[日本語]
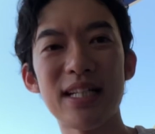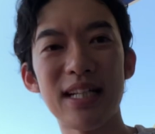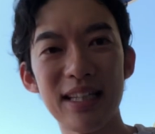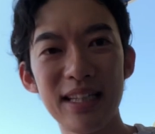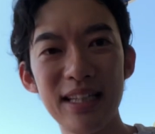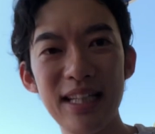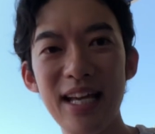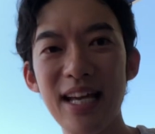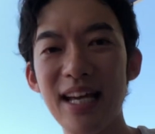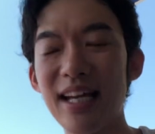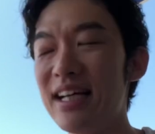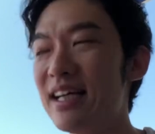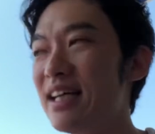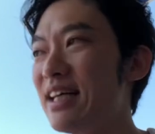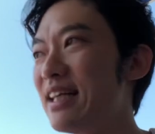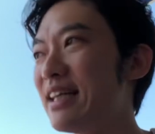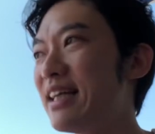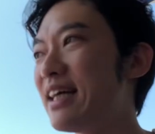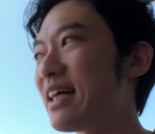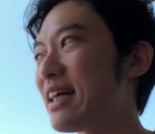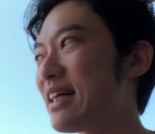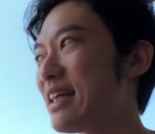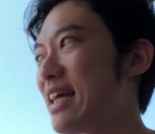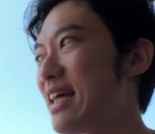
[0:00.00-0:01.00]
使って
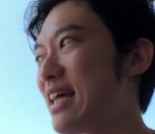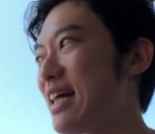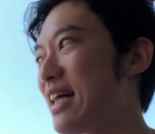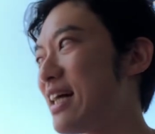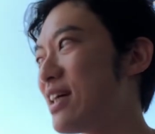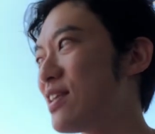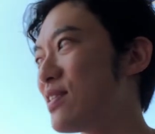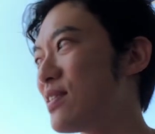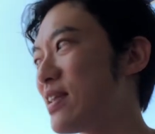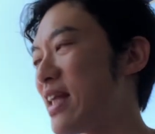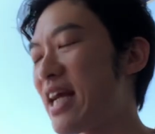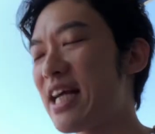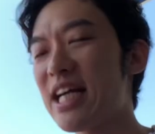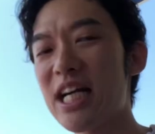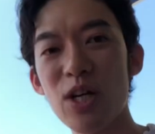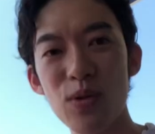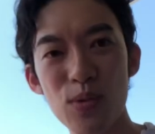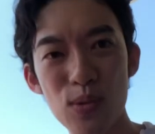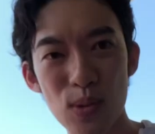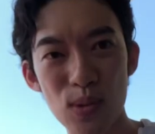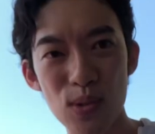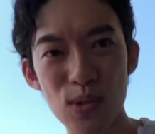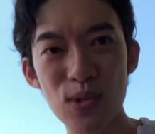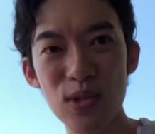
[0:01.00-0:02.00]
なんかねでっかい
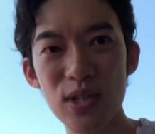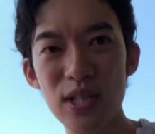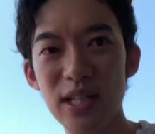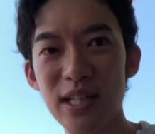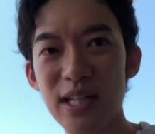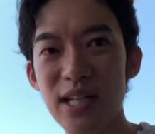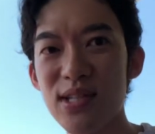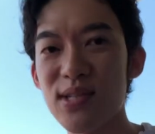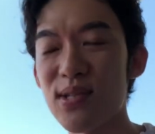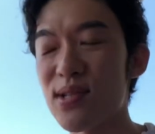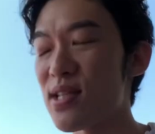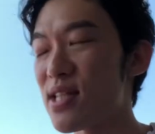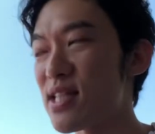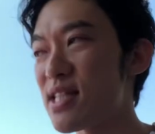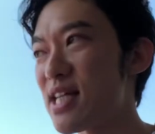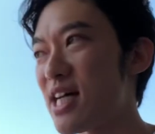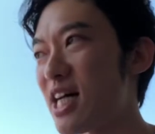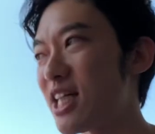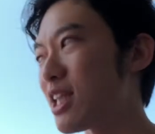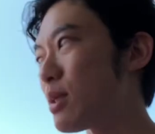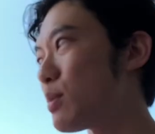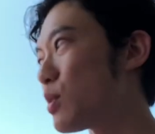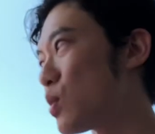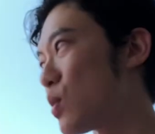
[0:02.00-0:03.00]
嘘を作っちゃったりするですね
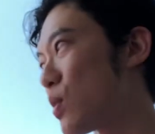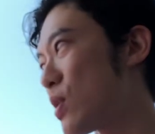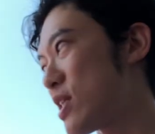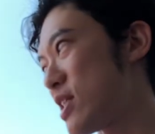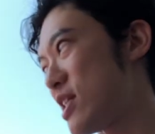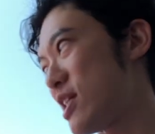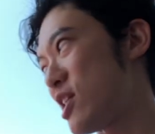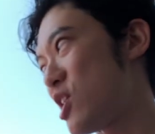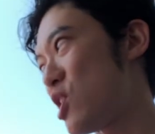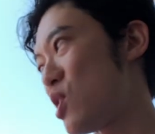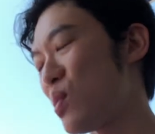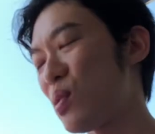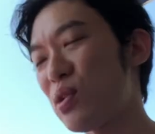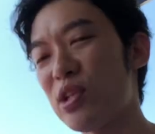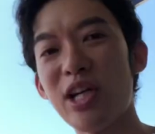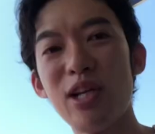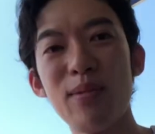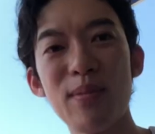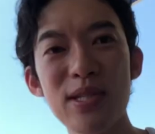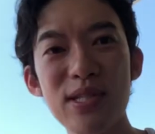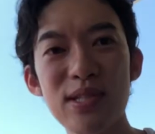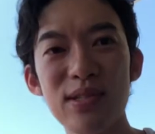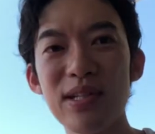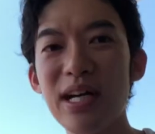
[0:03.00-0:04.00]
頭のおかしな企業とか
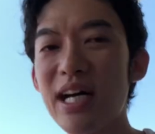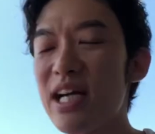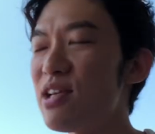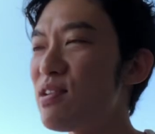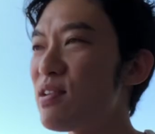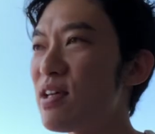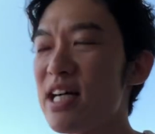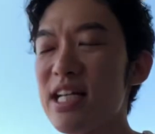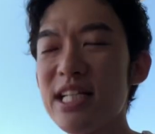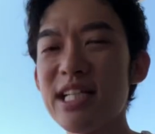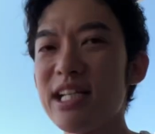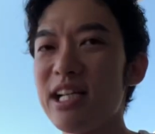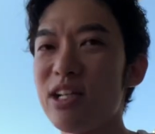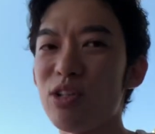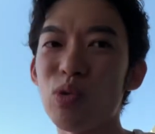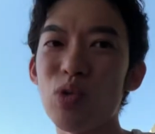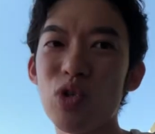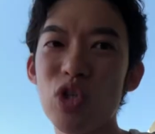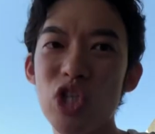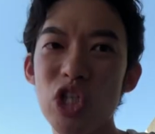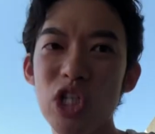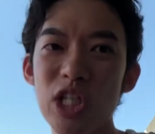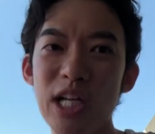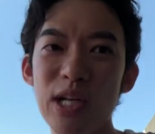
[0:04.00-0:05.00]
いますけど、ああいう会社には
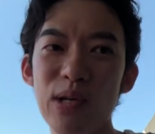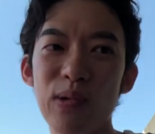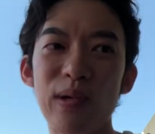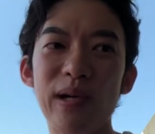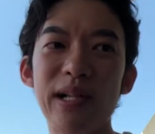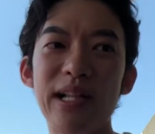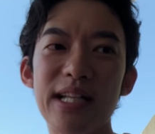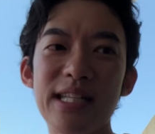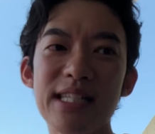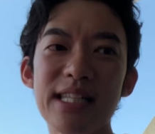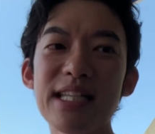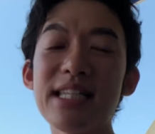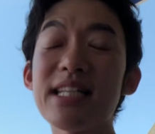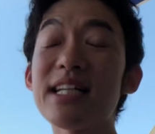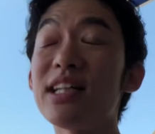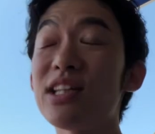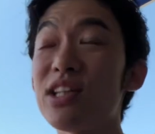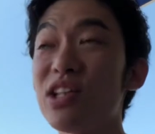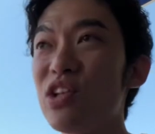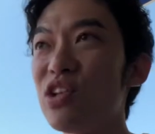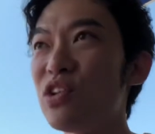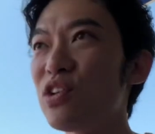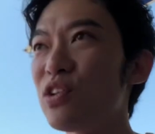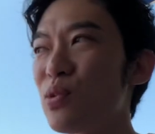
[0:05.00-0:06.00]
投資しない方がいいんです。なぜ
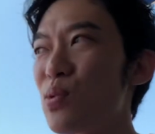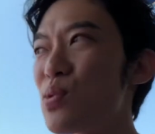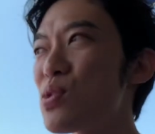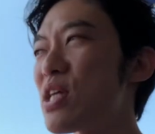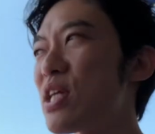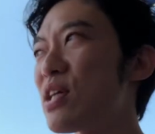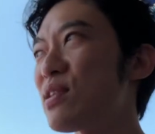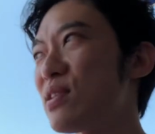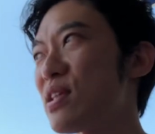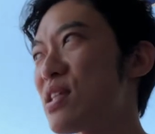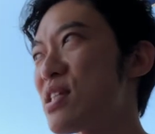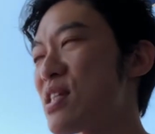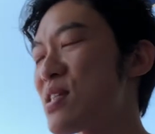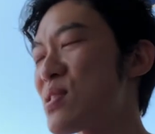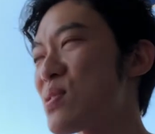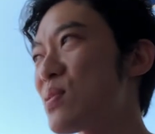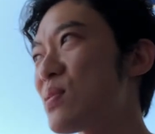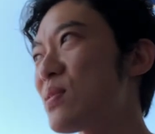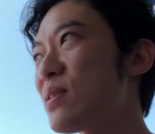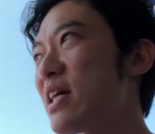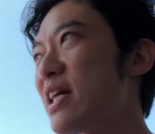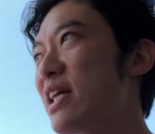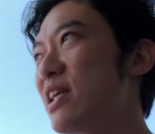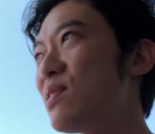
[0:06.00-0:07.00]
かっていうと、おそらくですねそ
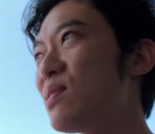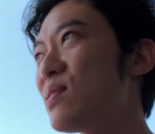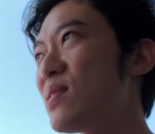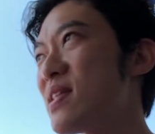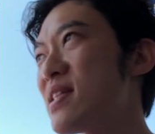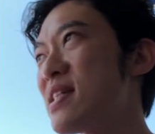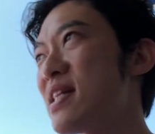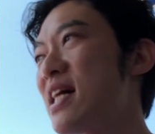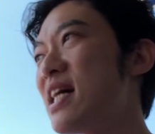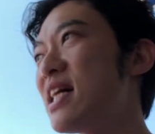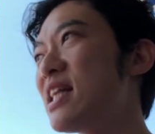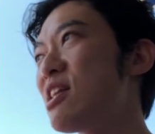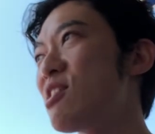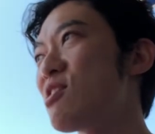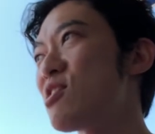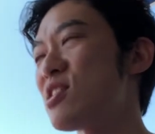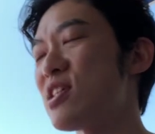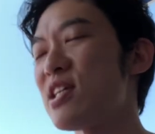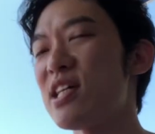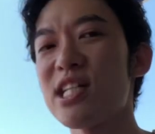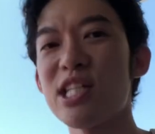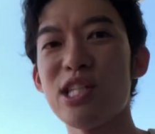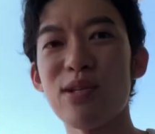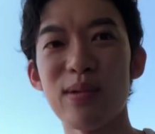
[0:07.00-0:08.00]
の内容のですね判断をし
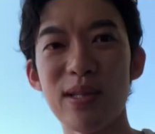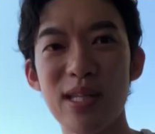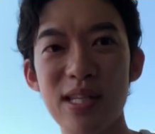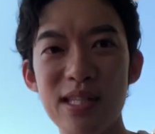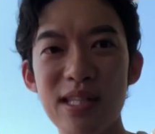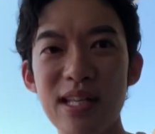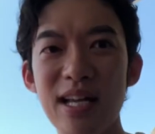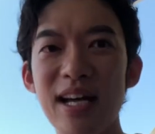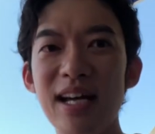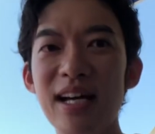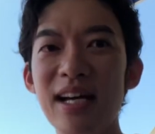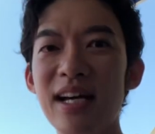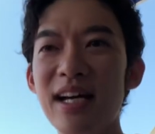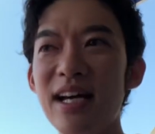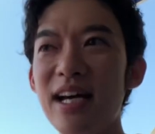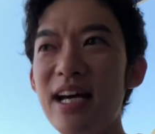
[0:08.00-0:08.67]
てるやつはですね、